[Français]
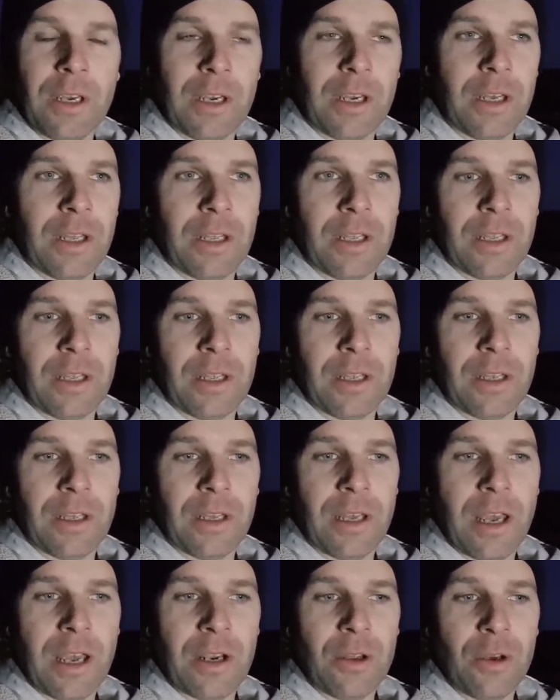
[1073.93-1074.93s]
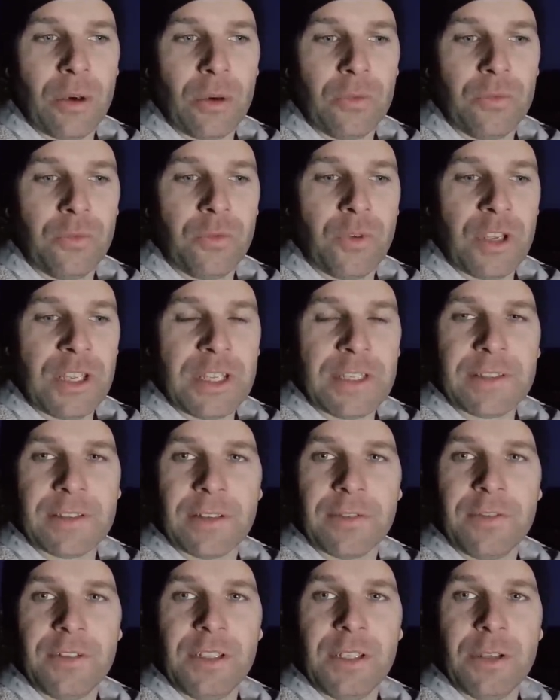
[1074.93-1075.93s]
Euh, à l'heure où vous voyez
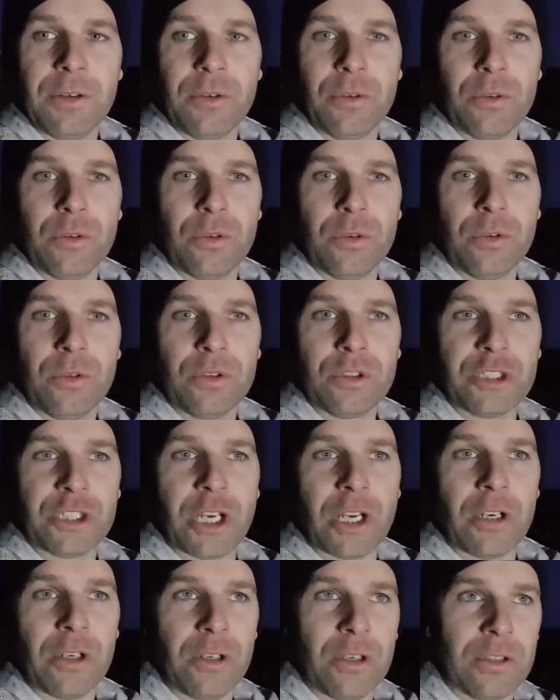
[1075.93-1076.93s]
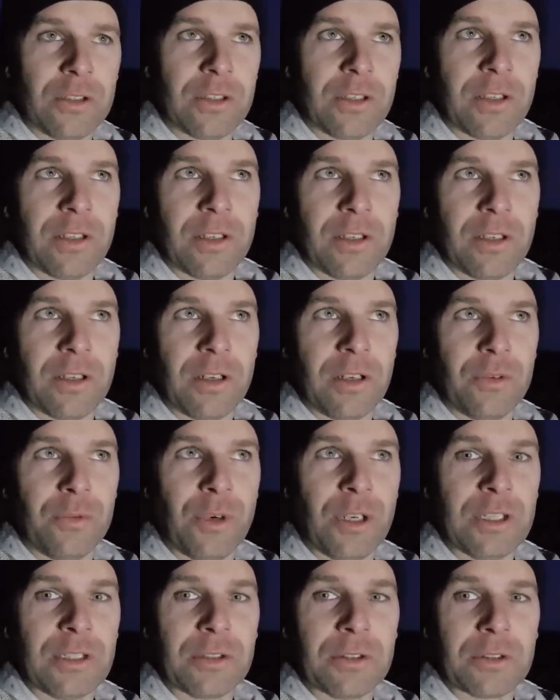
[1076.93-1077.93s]
cette vidéo, Charlotte, euh, elle
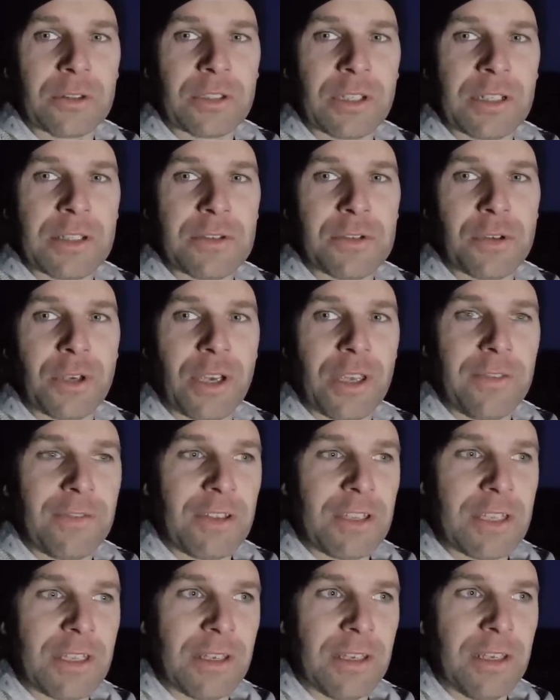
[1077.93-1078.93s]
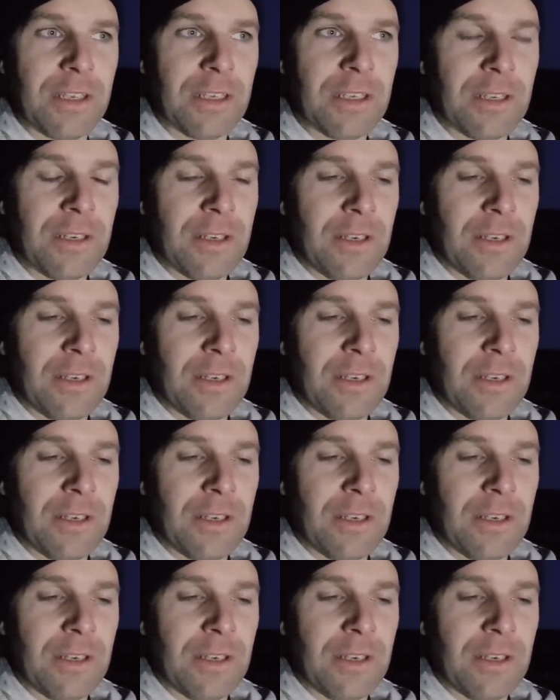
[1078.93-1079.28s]
doit être en train de se réveiller